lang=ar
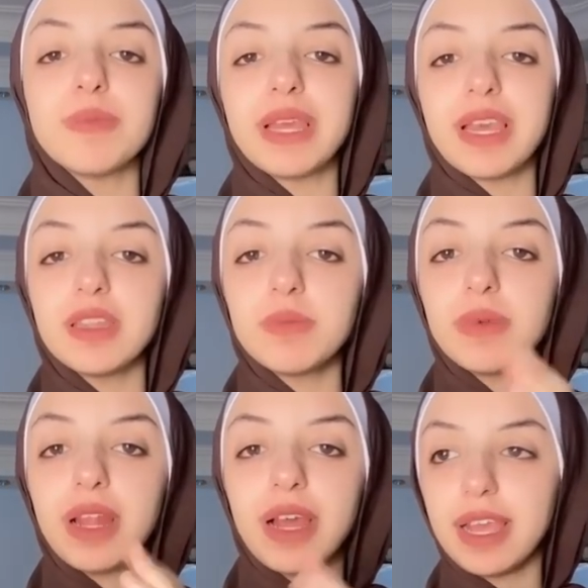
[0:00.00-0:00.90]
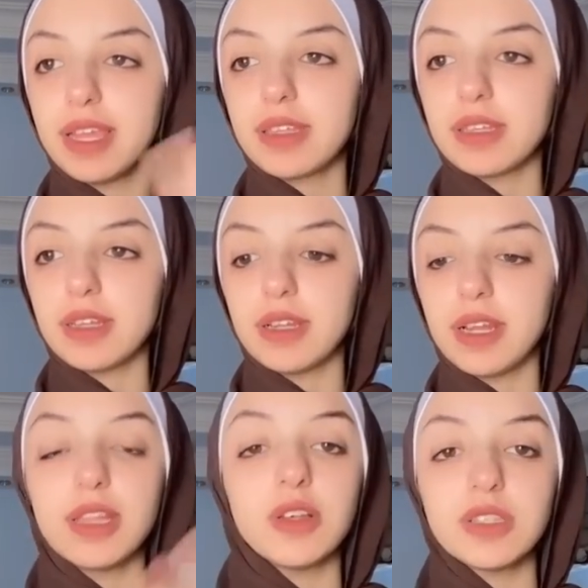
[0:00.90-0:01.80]
بجانب الحاجات
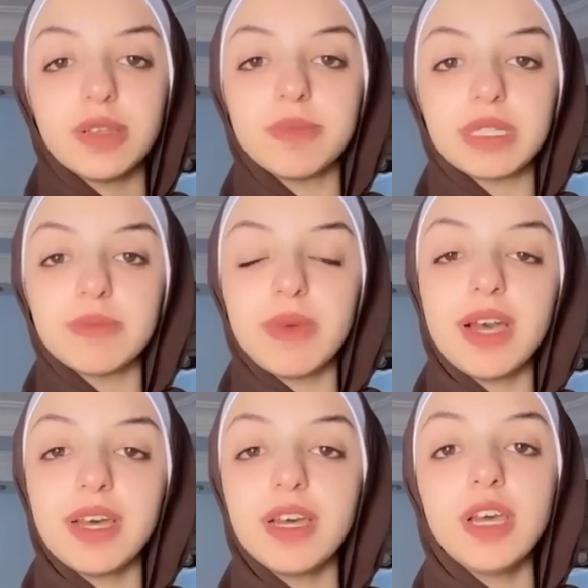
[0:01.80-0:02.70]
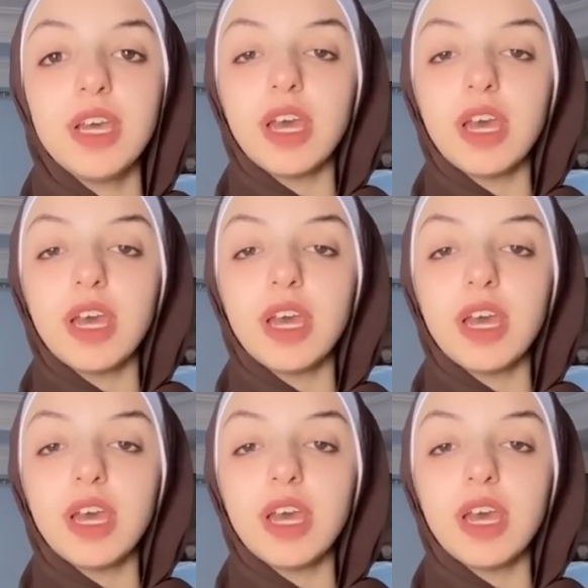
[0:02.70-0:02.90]
اللي انا اصلا بسمعها